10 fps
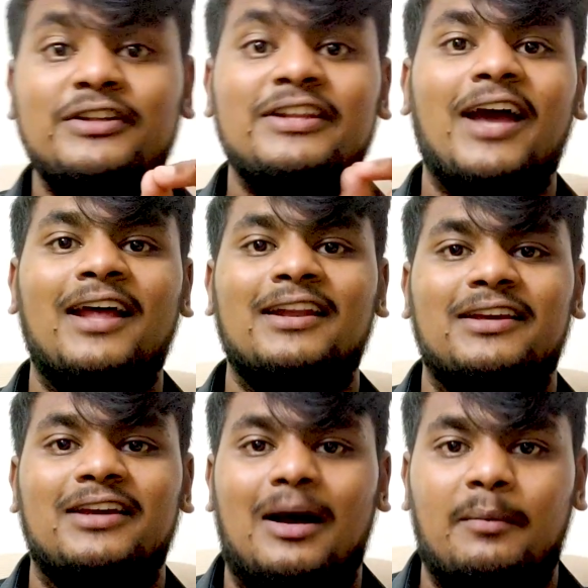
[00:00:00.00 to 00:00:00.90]
இது
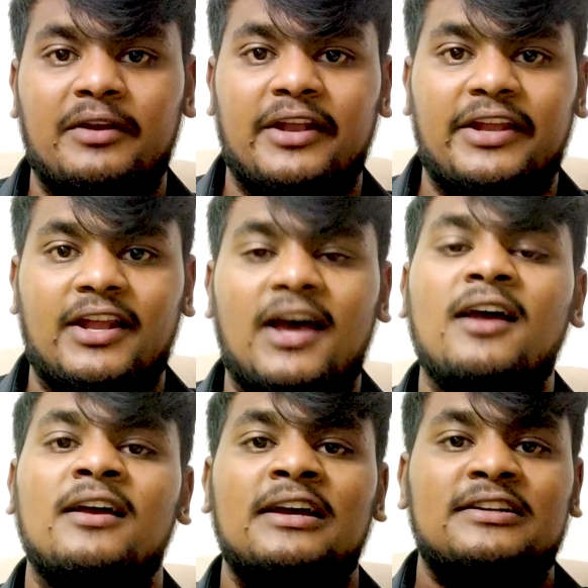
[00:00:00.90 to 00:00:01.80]
யாருக்கு அப்படின்னு கேட்டிங்கன்னா
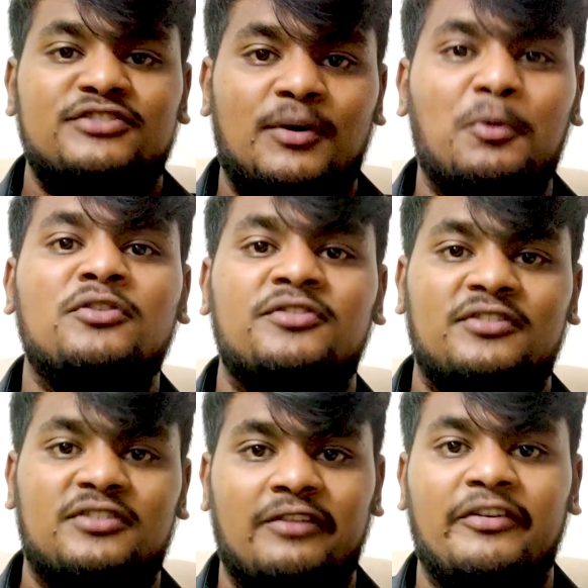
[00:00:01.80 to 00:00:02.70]
சப்போஸ்
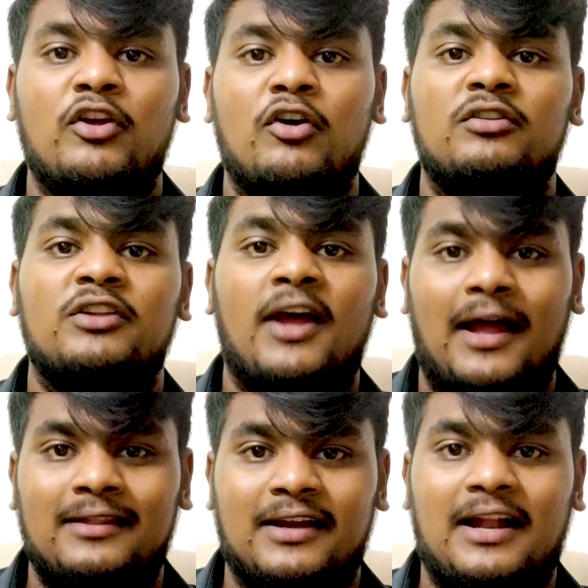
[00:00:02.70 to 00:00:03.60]
இந்த வீடியோ வந்து
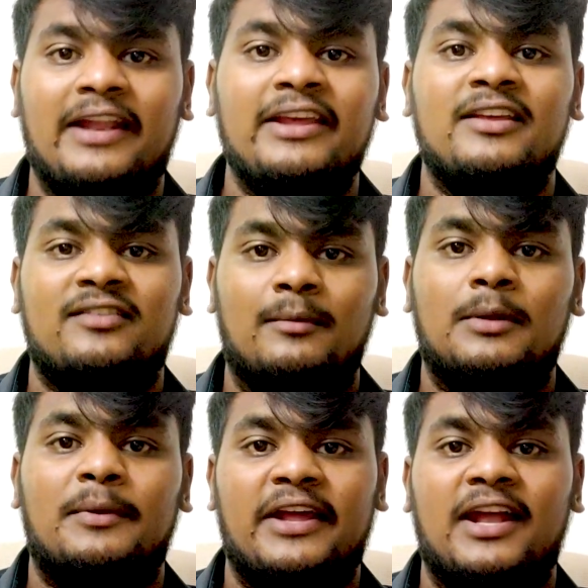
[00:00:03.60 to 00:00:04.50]
அந்த கடைக்கு
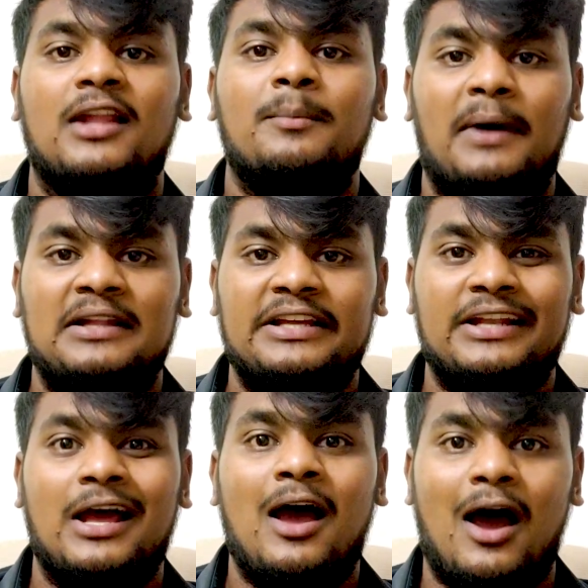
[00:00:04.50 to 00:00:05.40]
சம்மந்தப்பட்ட யாராவது
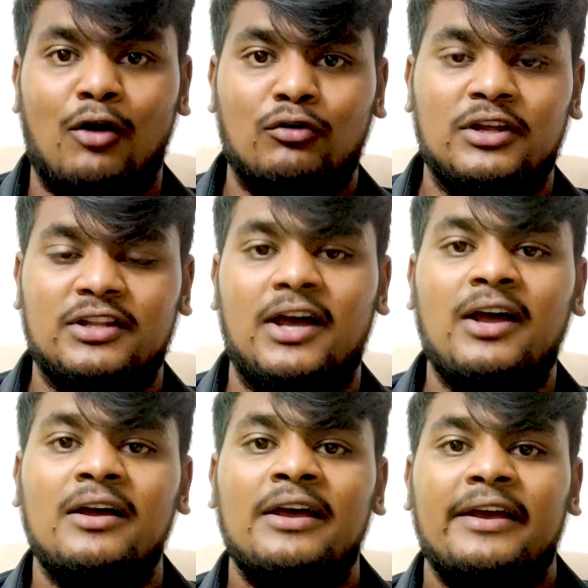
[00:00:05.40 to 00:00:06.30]
பார்த்தீங்கன்னா அவங்களுக்கு தான்
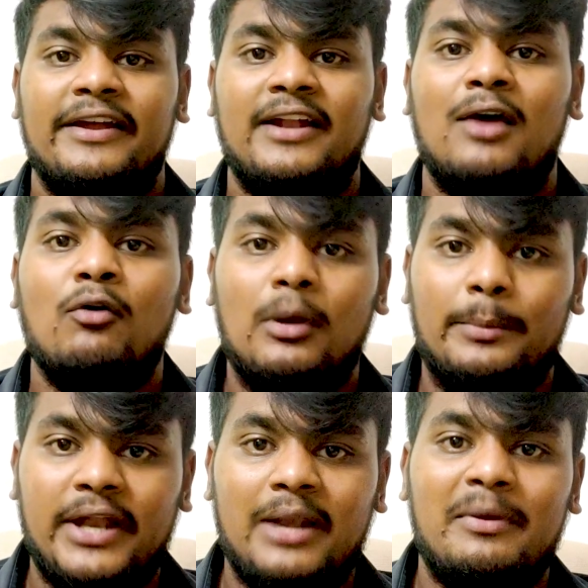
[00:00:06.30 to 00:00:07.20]
என்னென்னா உங்கள்
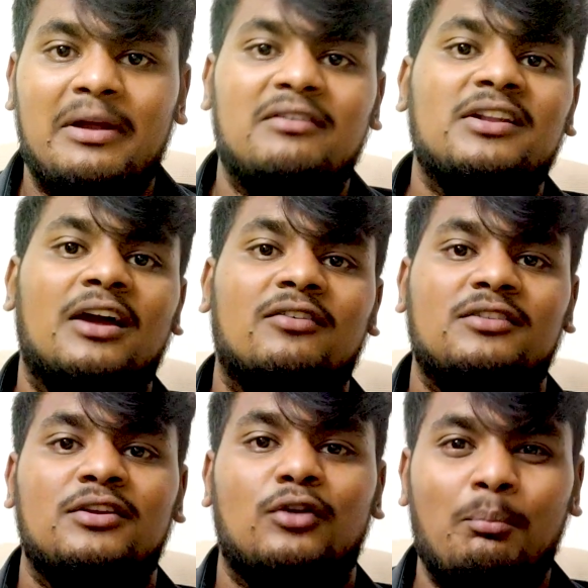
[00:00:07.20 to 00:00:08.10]
பிரியாணி மேலே வந்து நாங்கள்
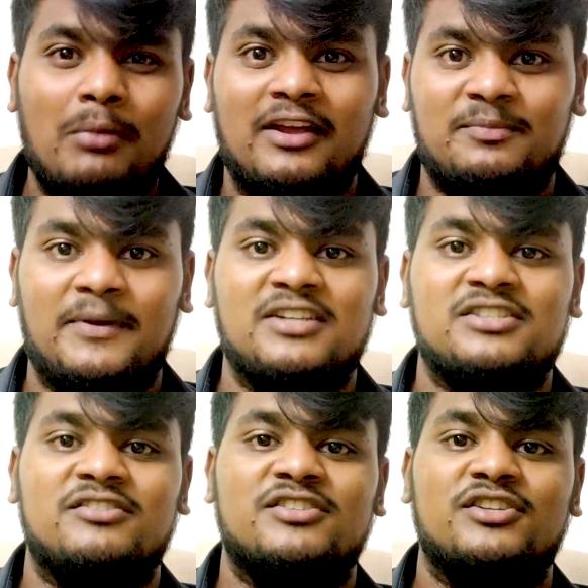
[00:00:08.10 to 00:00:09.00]
வந்து ரொம்ப
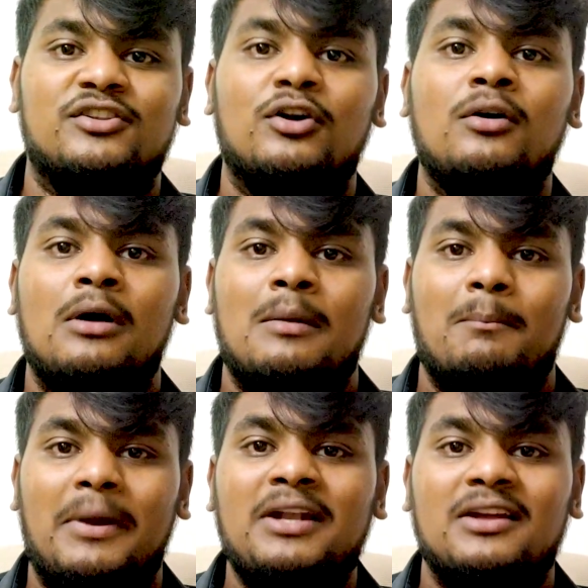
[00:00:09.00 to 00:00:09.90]
எக்ஸ்பெக்டேஷன் வச்சுருந்தோம்
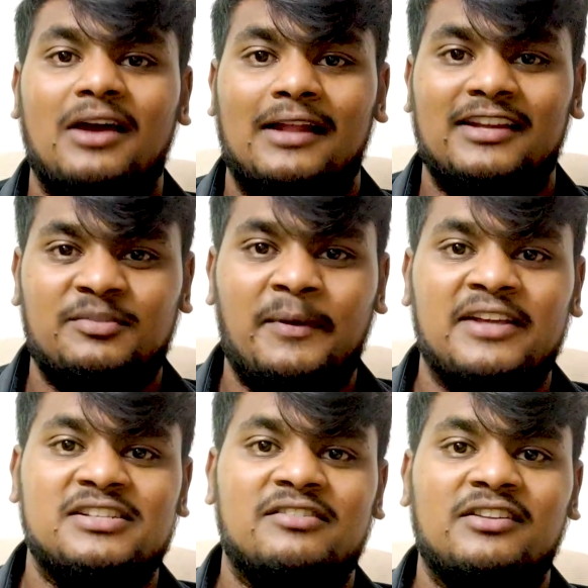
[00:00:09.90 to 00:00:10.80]
பட் அந்த
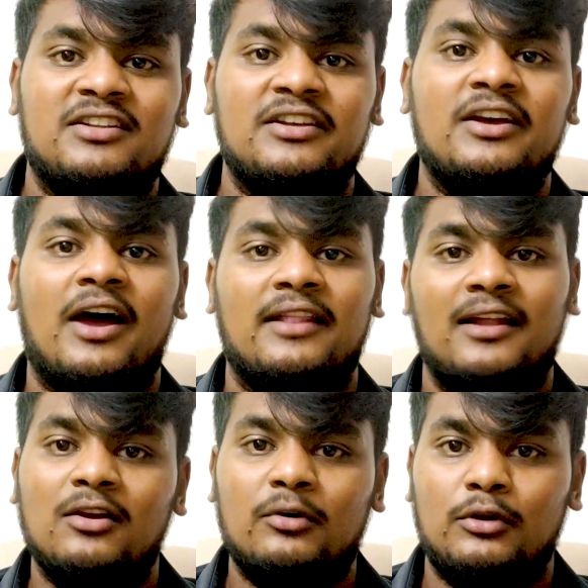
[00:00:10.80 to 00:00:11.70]
எக்ஸ்பெக்டேஷன் வந்து அந்த
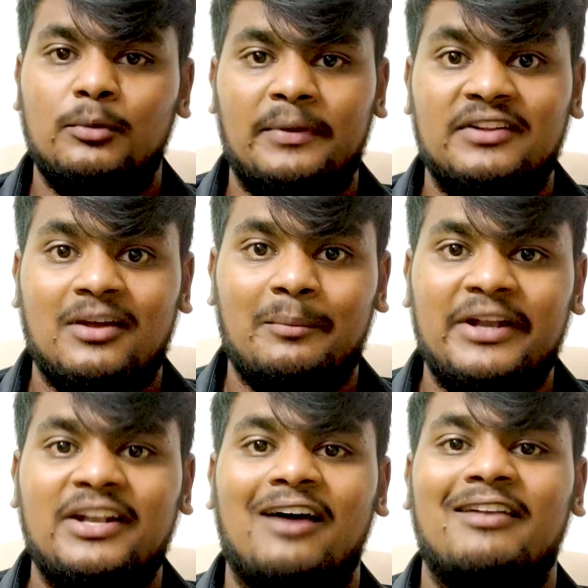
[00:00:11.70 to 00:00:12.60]
அளவுக்கு வந்து பெருசாக
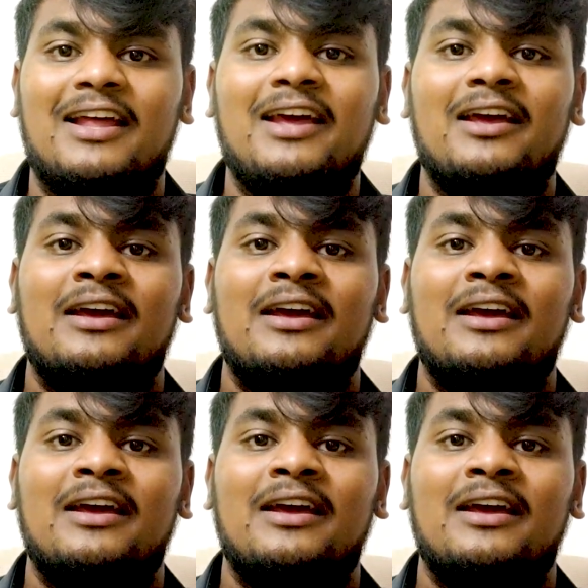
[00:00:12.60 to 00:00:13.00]
மீட் ஆகலை